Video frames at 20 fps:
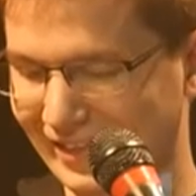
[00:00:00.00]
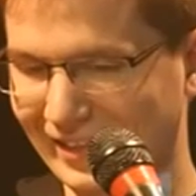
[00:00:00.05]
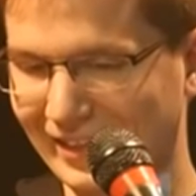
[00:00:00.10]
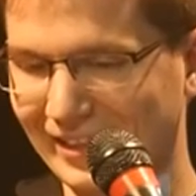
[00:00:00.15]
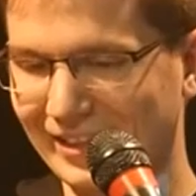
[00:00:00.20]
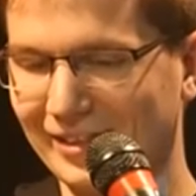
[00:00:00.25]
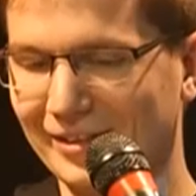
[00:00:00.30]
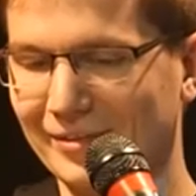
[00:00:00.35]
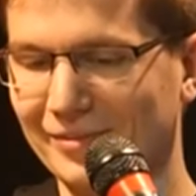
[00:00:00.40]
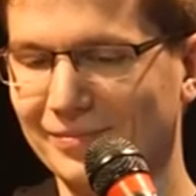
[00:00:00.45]

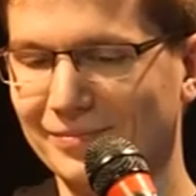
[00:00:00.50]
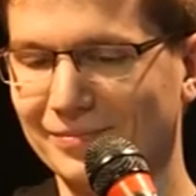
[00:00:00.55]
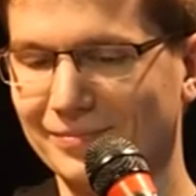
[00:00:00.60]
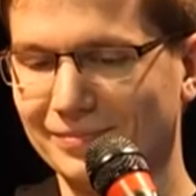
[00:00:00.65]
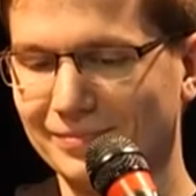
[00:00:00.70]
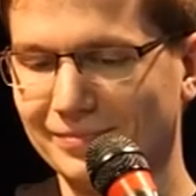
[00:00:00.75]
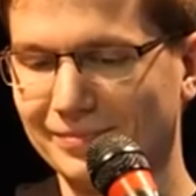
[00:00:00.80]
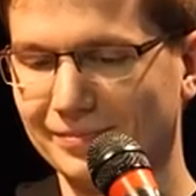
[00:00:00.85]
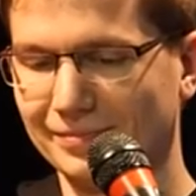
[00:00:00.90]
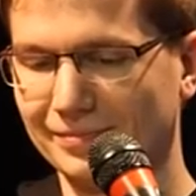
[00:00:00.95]
Ähm,
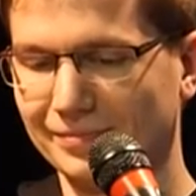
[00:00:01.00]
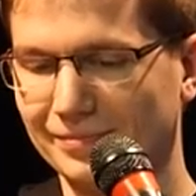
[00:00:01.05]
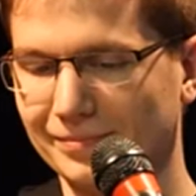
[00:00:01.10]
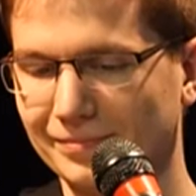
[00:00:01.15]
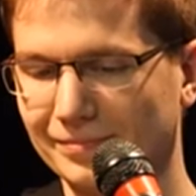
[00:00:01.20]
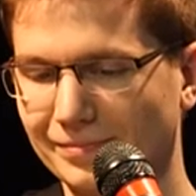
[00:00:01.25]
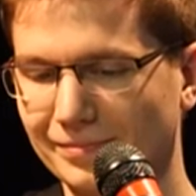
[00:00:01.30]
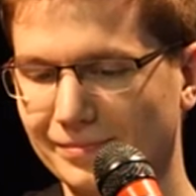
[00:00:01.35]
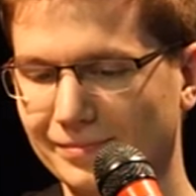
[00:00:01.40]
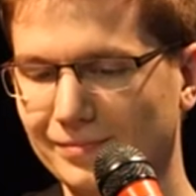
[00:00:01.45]

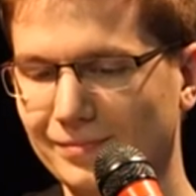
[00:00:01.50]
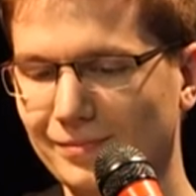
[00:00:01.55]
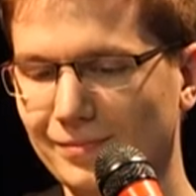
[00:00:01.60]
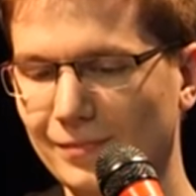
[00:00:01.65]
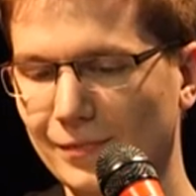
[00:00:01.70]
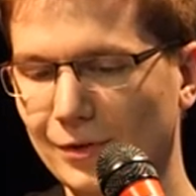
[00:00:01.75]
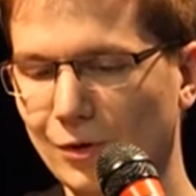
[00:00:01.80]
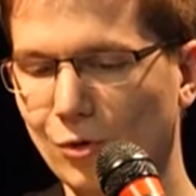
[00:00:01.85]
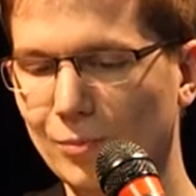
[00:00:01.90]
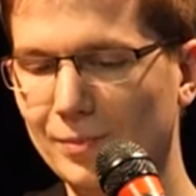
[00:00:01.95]

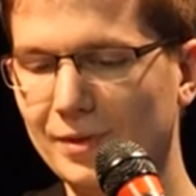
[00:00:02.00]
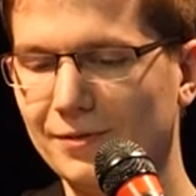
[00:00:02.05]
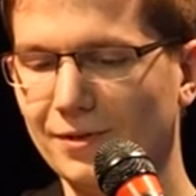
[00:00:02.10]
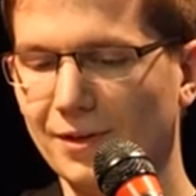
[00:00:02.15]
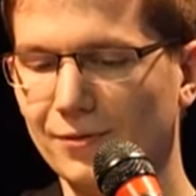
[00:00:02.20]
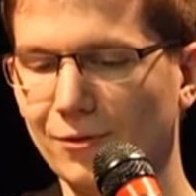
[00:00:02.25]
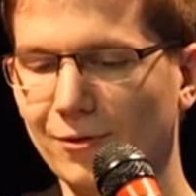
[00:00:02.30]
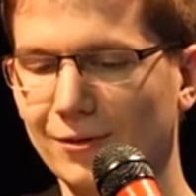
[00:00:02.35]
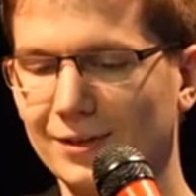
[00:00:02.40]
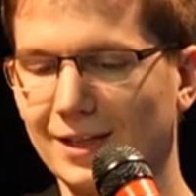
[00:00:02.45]
um die
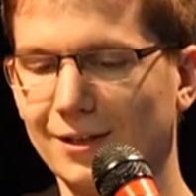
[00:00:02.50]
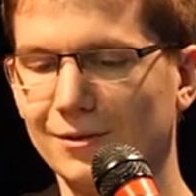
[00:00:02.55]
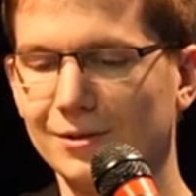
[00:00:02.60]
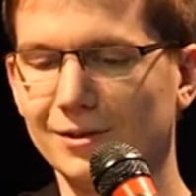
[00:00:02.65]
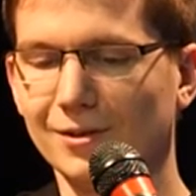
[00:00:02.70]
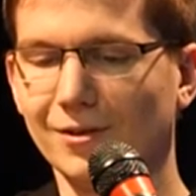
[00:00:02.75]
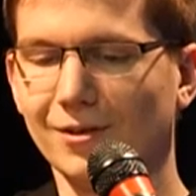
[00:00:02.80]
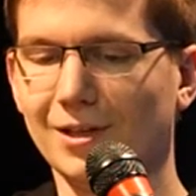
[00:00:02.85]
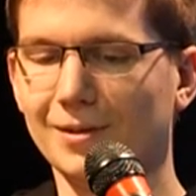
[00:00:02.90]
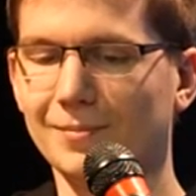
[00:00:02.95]
Verwirrung
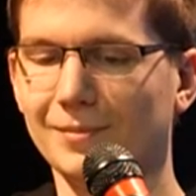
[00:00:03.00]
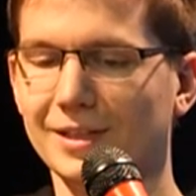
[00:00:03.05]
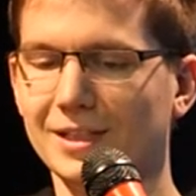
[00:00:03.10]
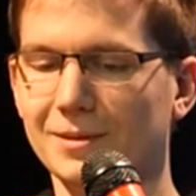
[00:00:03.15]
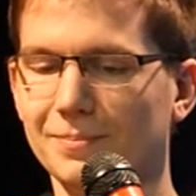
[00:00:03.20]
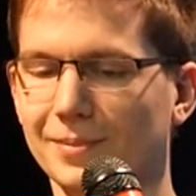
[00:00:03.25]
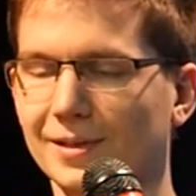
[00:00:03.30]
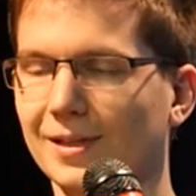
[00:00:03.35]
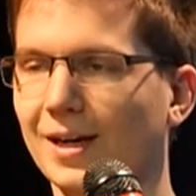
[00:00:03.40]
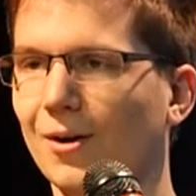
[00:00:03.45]
auszuräumen,
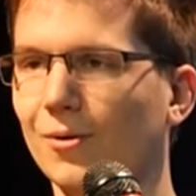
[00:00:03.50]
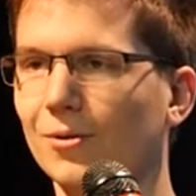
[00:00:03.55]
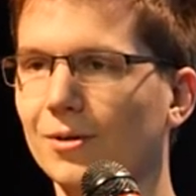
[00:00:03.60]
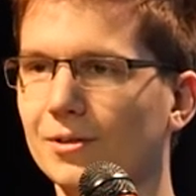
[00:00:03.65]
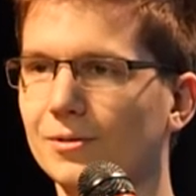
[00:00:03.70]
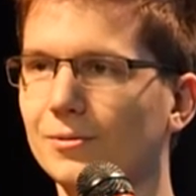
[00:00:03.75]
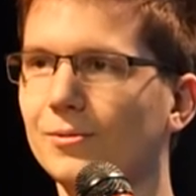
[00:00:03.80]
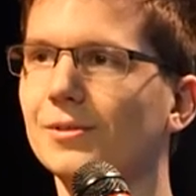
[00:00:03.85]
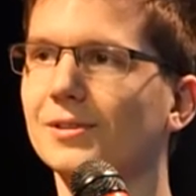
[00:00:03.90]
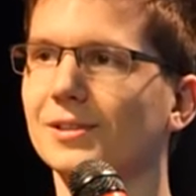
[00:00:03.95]
ich bin auch
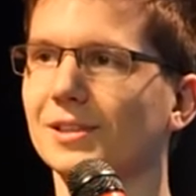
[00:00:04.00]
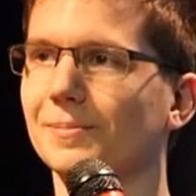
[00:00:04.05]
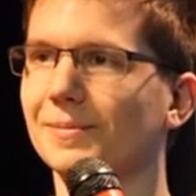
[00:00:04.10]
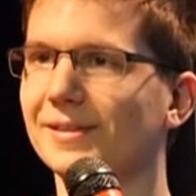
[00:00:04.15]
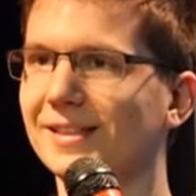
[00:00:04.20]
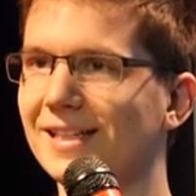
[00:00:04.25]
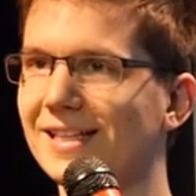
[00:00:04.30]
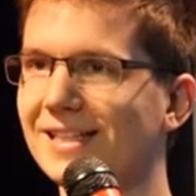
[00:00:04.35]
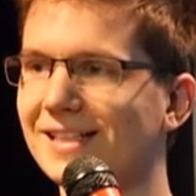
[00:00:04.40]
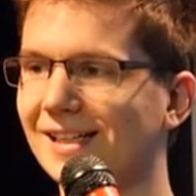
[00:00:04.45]
Knut, ich
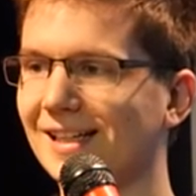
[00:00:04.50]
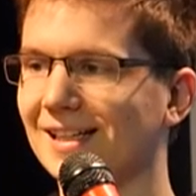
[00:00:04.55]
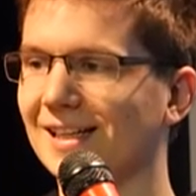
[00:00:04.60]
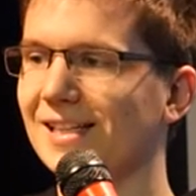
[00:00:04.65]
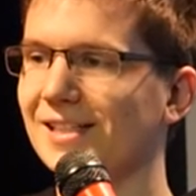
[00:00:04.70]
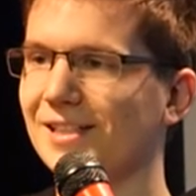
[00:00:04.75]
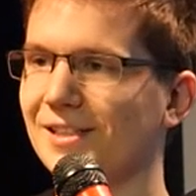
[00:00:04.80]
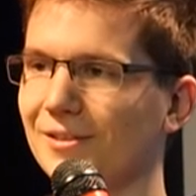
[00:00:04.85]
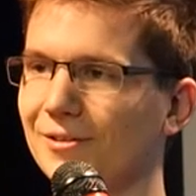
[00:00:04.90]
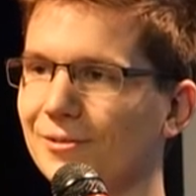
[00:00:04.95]
bin nicht der
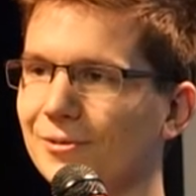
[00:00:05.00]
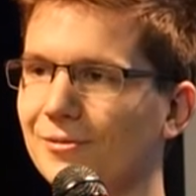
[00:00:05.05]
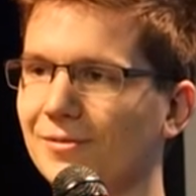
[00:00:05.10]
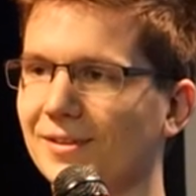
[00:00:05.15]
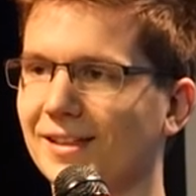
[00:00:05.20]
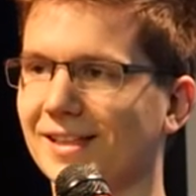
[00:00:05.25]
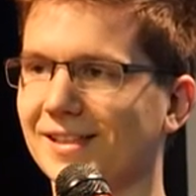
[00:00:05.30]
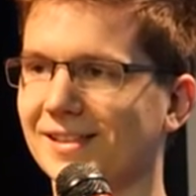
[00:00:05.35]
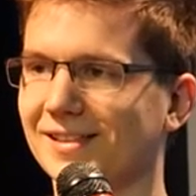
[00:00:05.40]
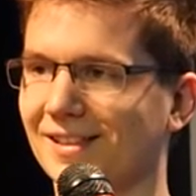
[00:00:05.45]
gleiche Knut
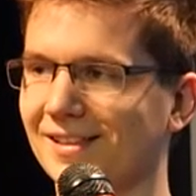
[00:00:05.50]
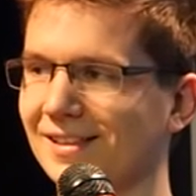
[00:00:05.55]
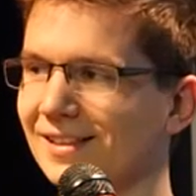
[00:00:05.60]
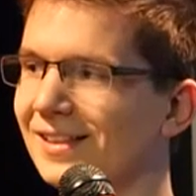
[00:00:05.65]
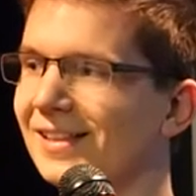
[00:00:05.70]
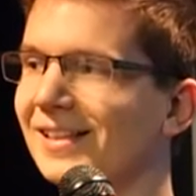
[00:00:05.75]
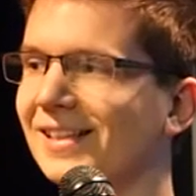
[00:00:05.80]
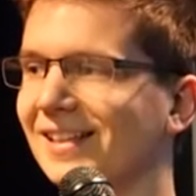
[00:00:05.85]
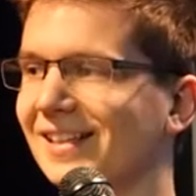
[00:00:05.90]
wie gestern.